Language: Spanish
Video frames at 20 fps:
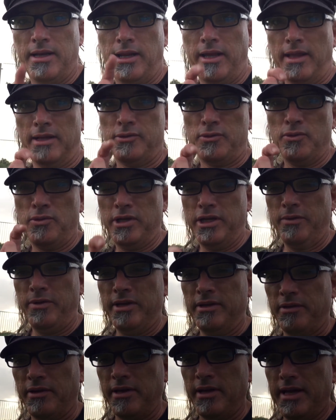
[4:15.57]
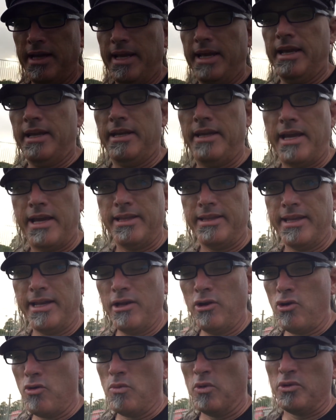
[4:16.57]
le dan suscribirse y ahí
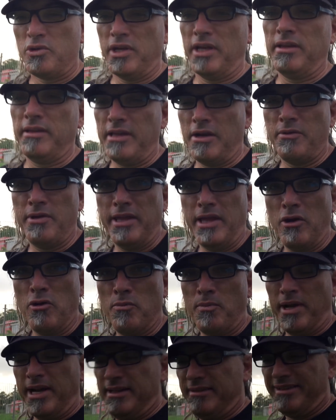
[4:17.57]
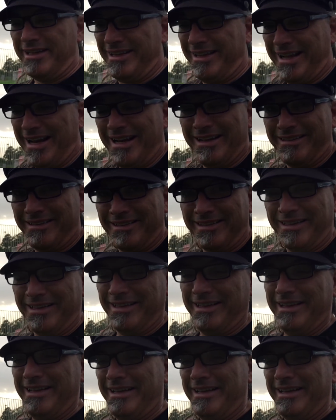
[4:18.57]
tienen como 80 videos para entretenerse.